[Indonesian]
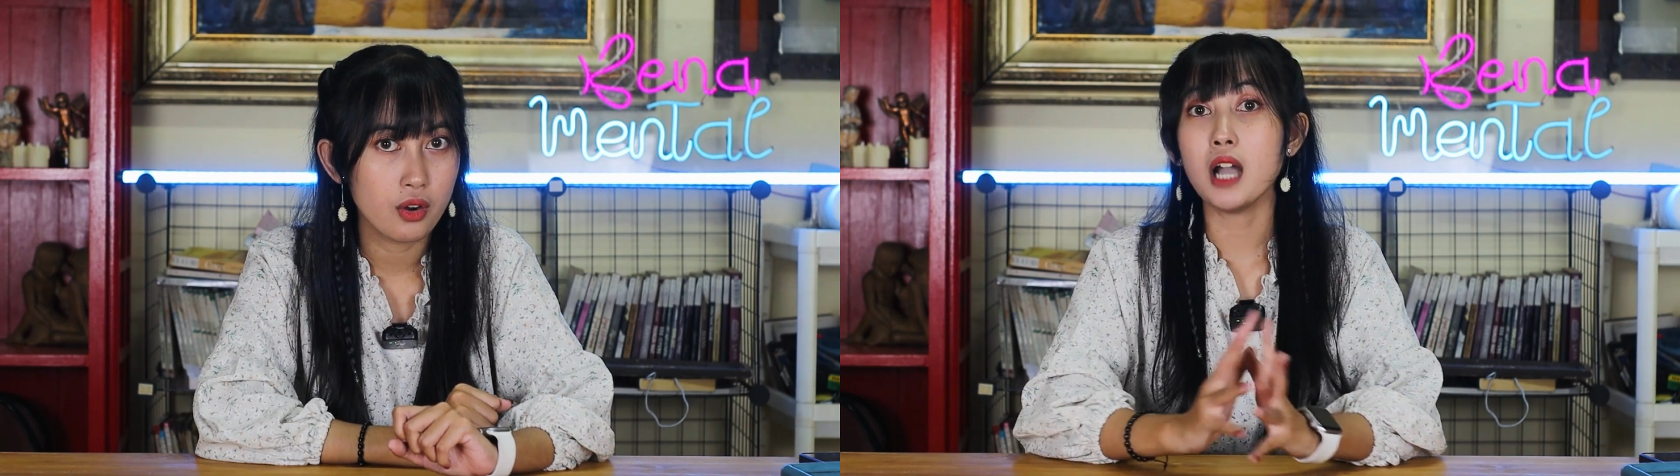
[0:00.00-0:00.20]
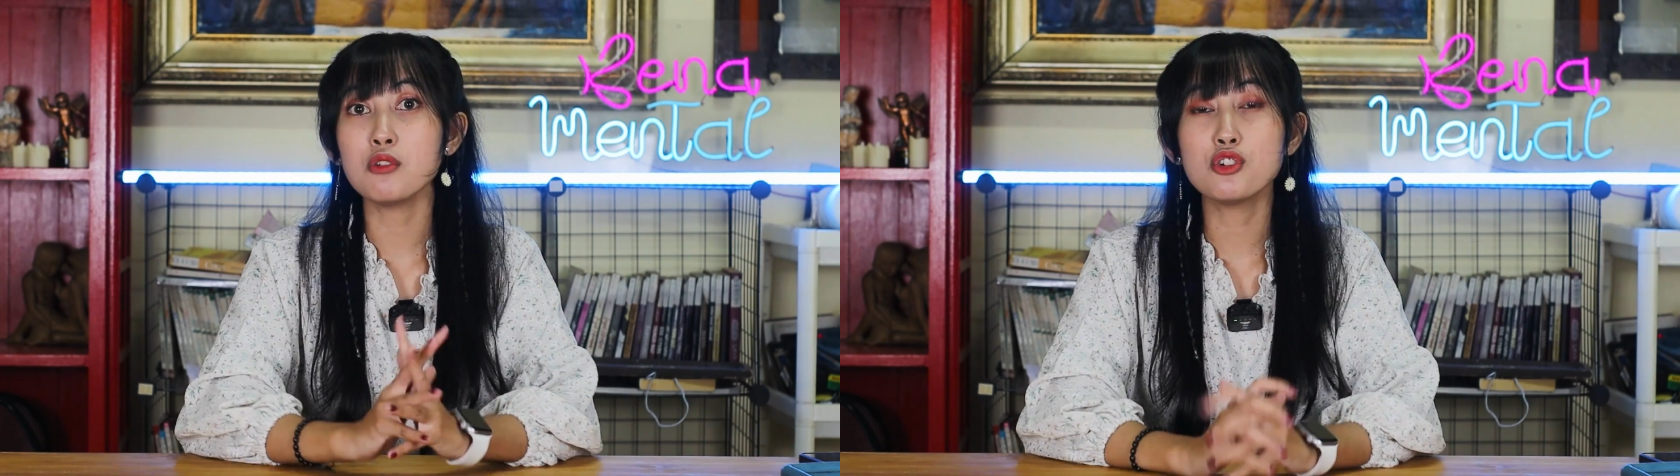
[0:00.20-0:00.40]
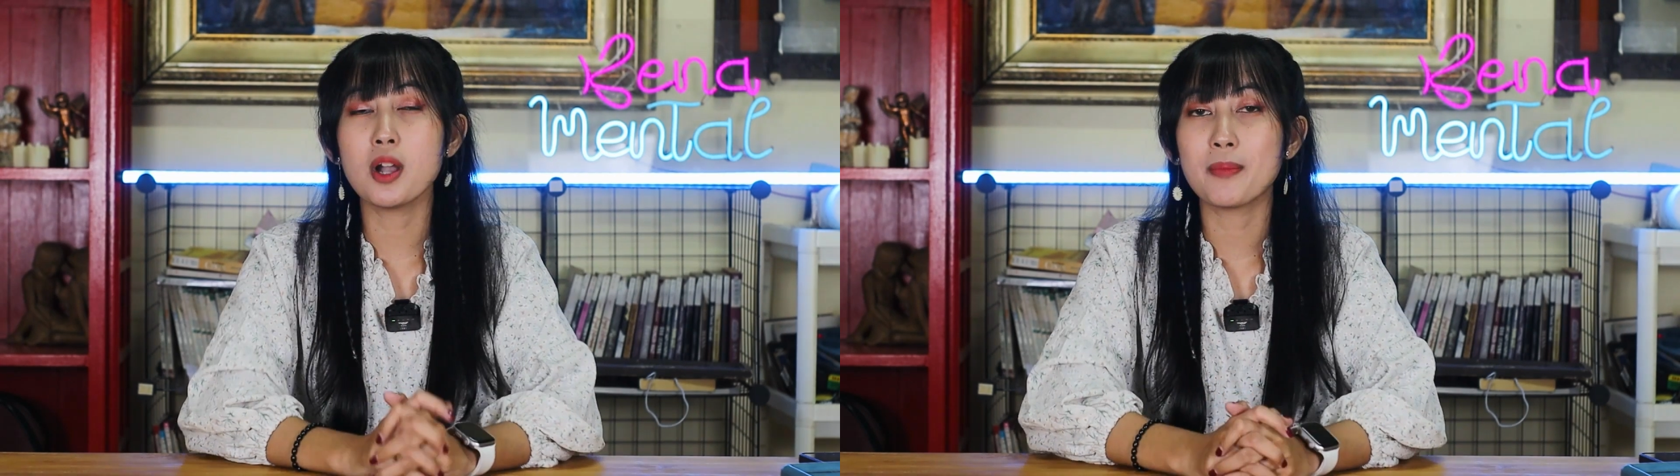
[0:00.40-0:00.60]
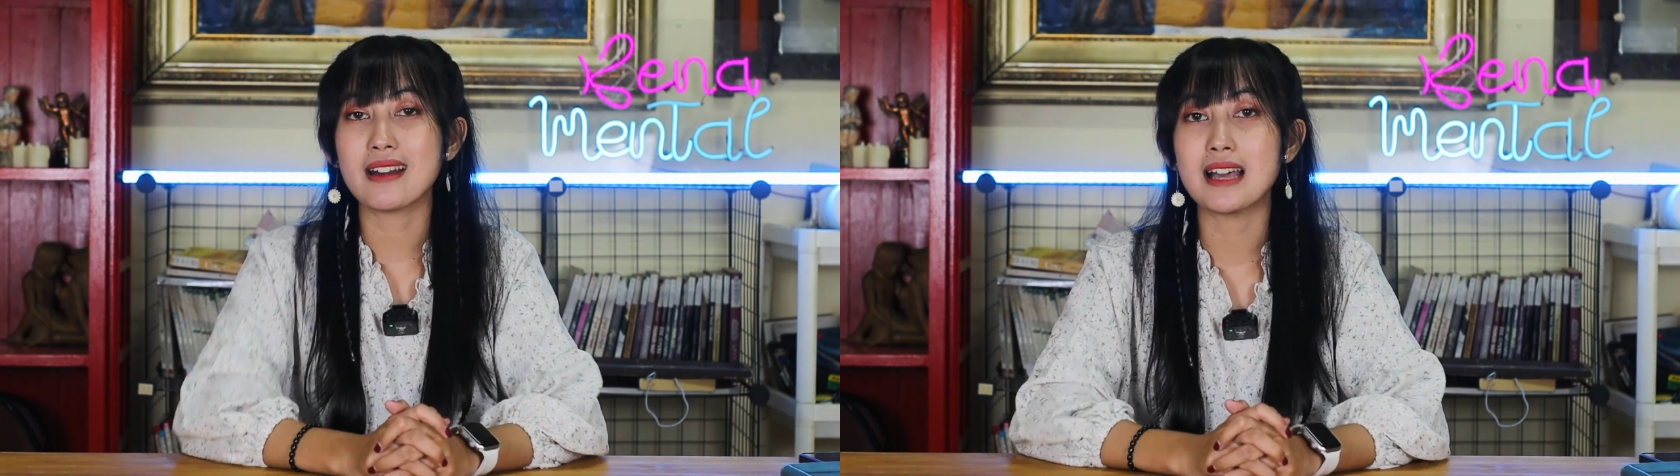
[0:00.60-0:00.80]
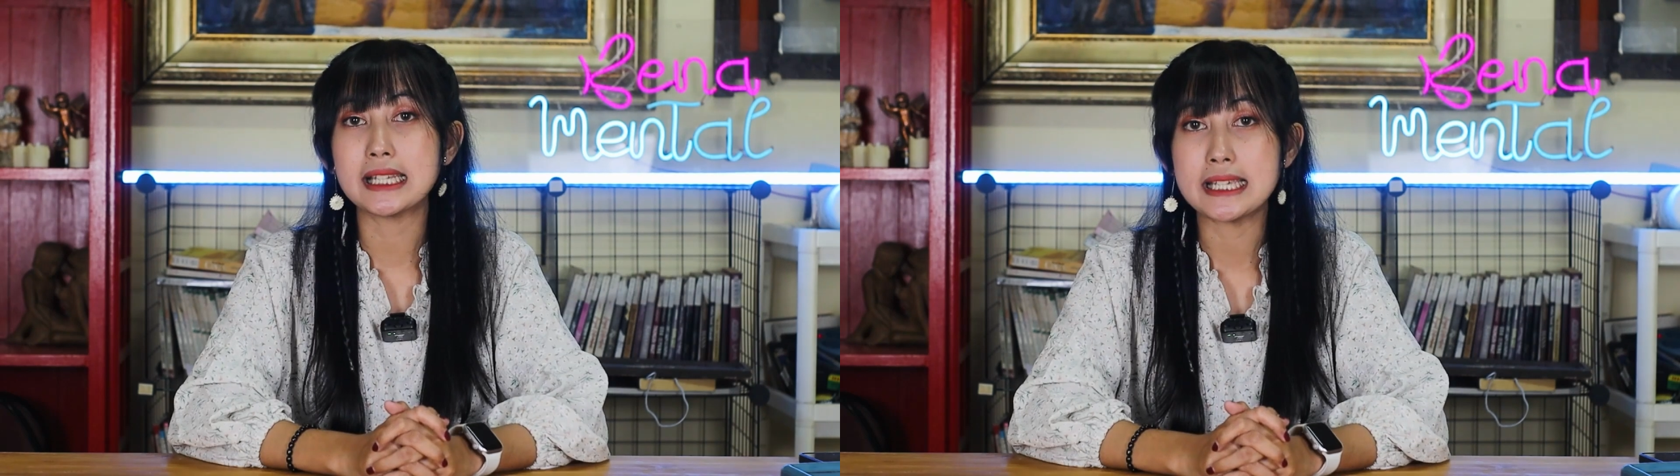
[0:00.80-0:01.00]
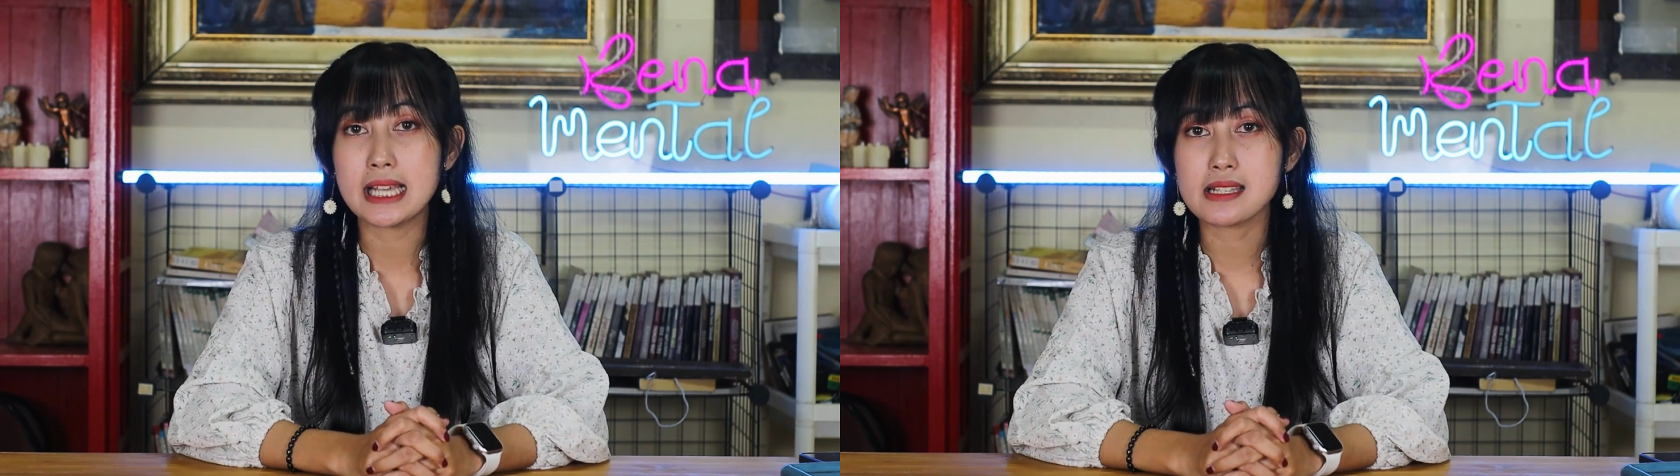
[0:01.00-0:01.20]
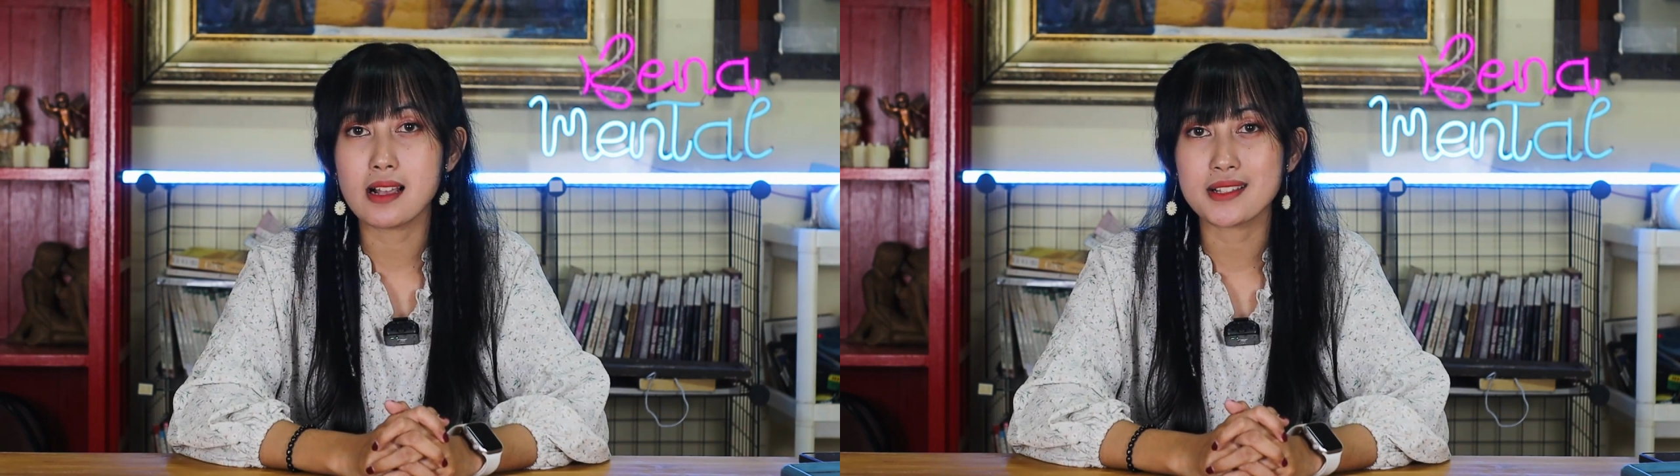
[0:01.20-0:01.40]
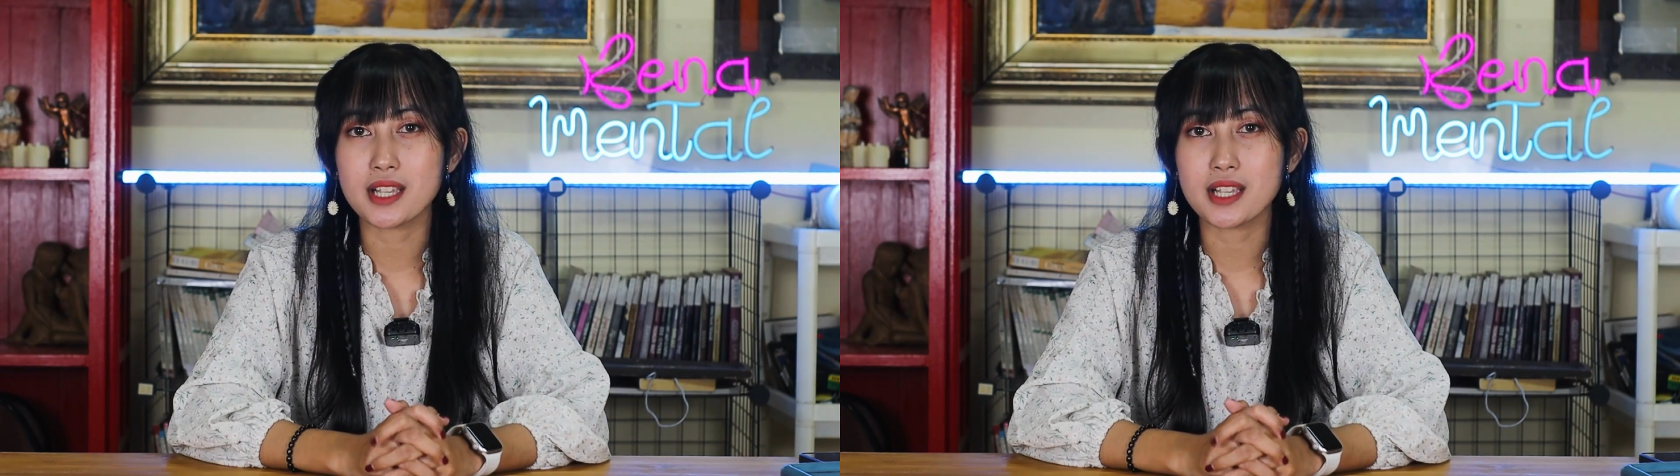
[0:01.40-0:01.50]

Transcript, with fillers: Aku juga pernah lihat salah